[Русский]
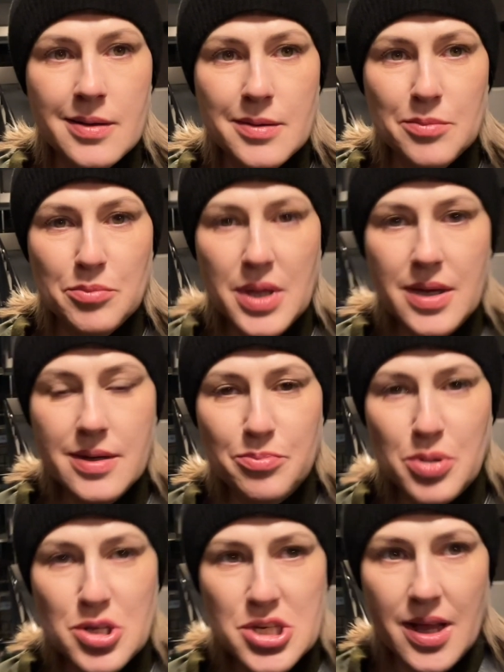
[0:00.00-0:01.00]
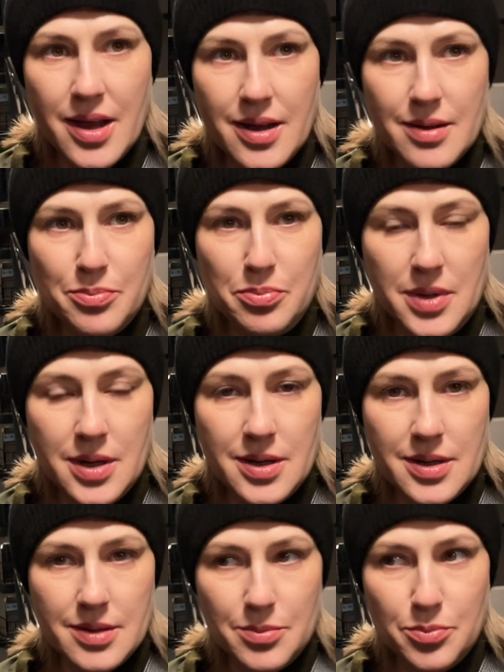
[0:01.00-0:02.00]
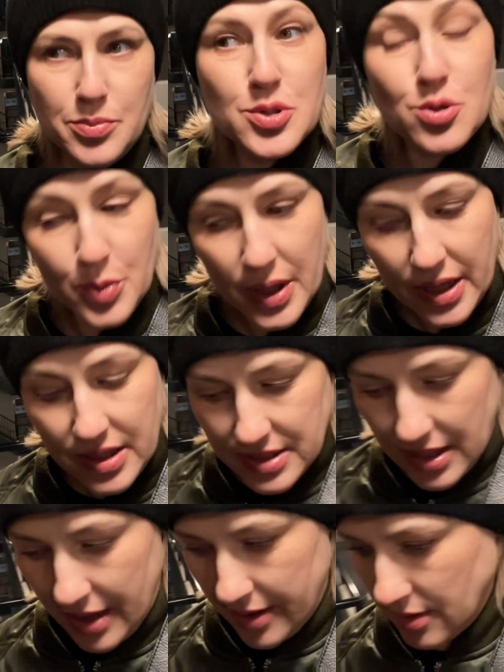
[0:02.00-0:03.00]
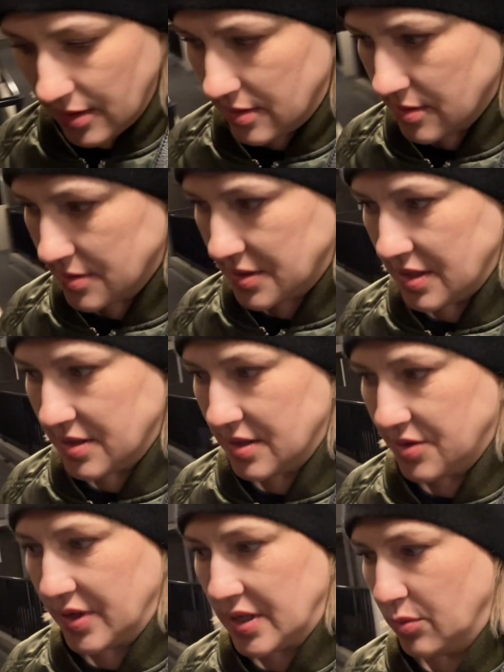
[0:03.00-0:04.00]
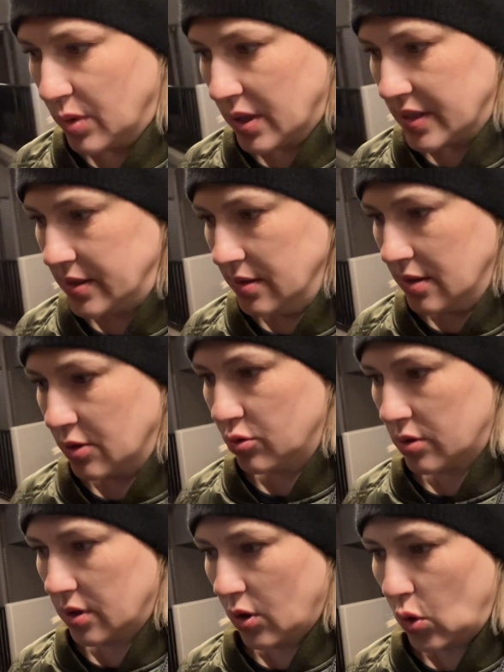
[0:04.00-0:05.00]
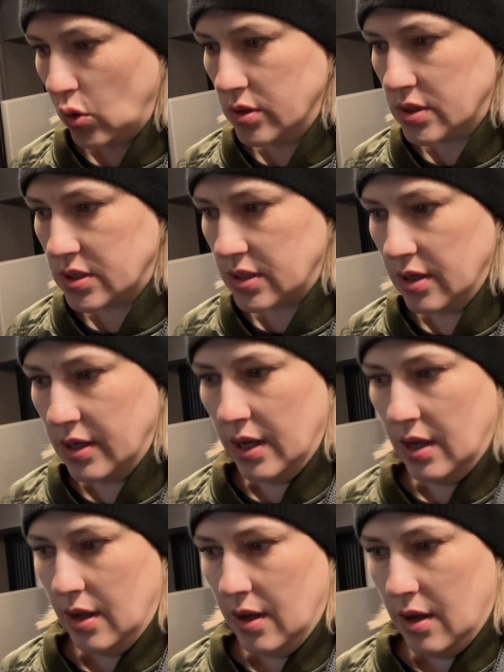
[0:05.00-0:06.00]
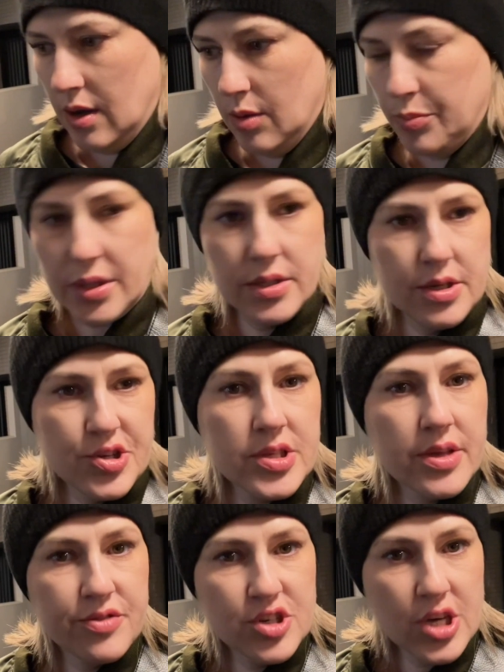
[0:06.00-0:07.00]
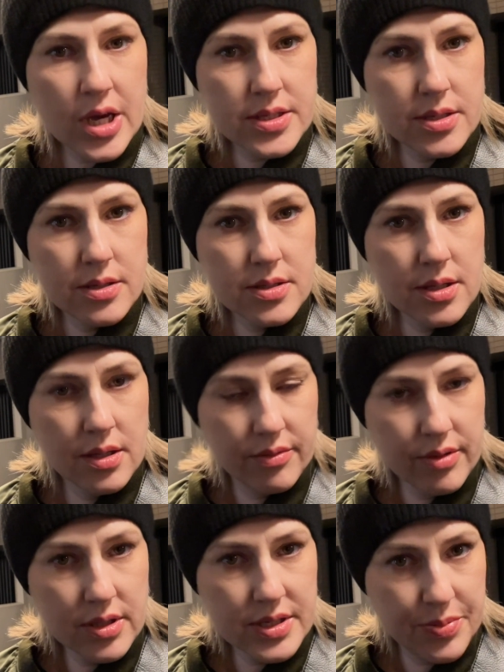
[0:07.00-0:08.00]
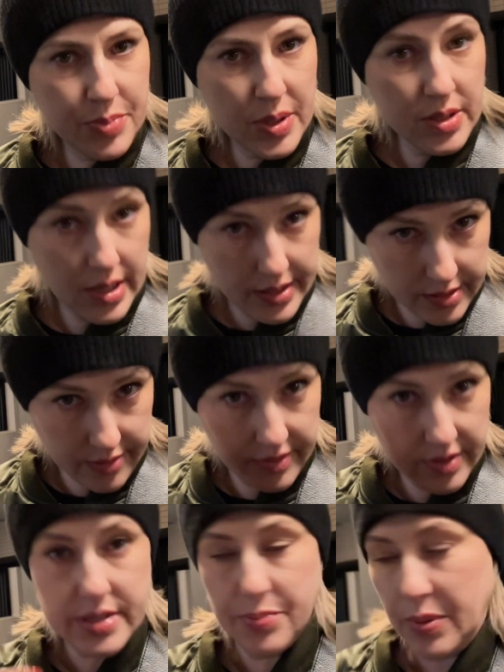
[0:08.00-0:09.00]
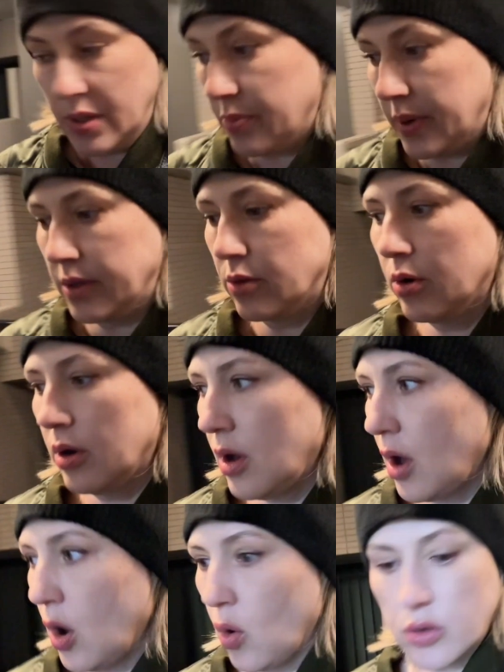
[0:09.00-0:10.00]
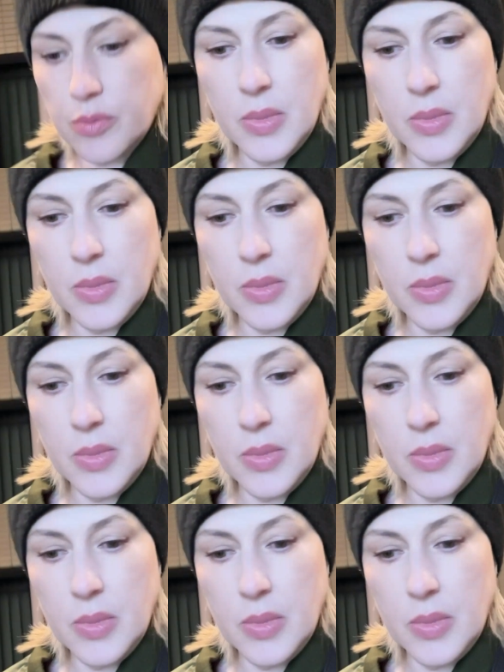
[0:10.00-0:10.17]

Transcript: Мне пришла а, безумная идея съездить в один магазин, который находится практически в часе езды на велосипеде, а я на велосипеде поеду, от